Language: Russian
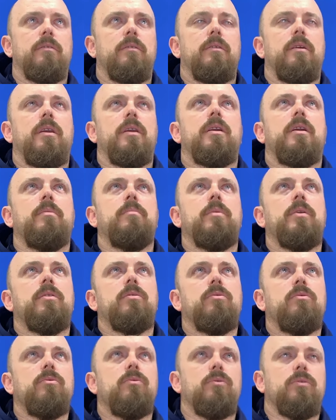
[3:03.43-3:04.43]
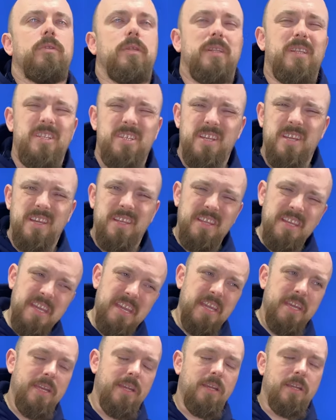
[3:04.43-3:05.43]
рекомендуют, а точнее
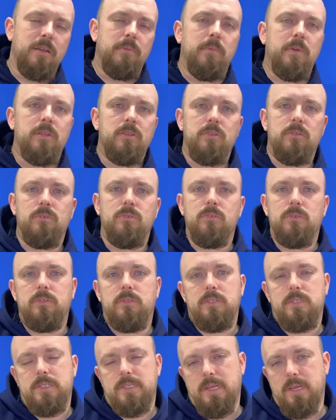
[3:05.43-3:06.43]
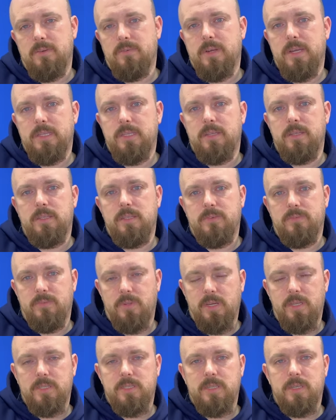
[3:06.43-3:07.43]
не рекомендуют заливать
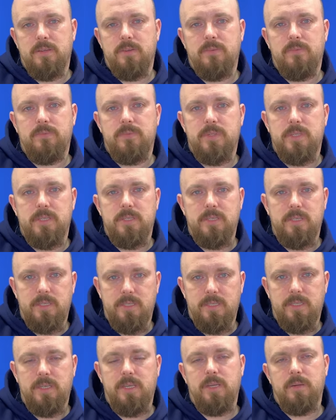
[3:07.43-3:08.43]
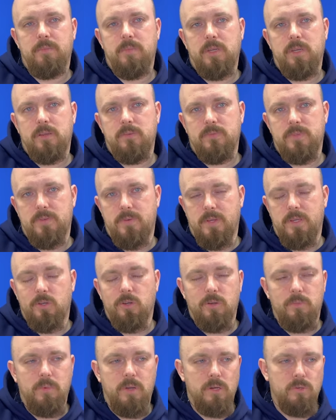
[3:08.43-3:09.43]
антифризы в системы, в
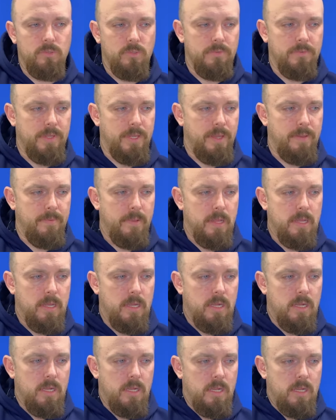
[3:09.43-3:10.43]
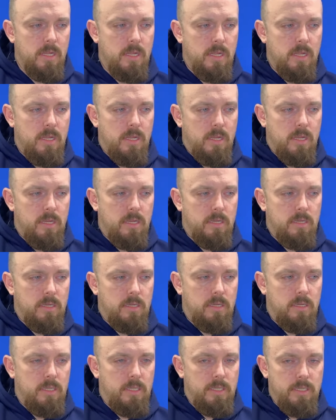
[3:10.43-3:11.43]
свое оборудование.
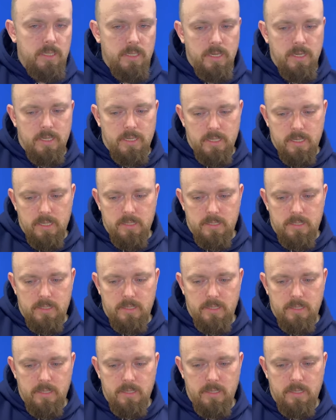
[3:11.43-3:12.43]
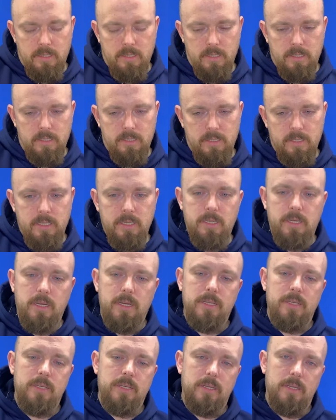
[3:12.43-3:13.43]
Э, или как?
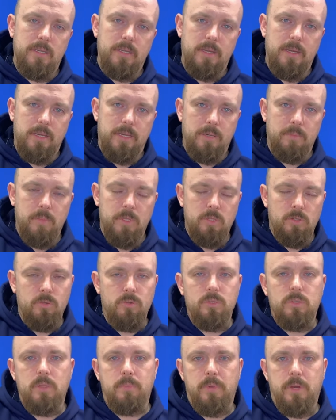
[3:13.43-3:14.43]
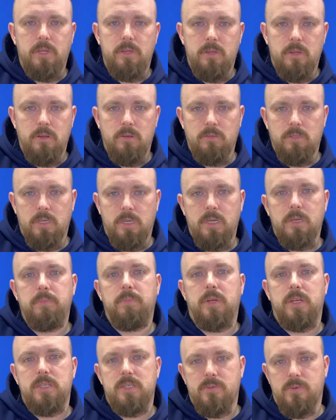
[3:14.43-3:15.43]
Или рекомендуют определенных
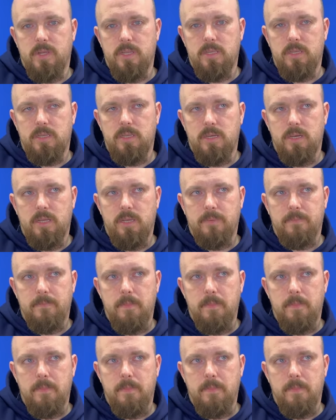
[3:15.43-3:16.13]
производителей.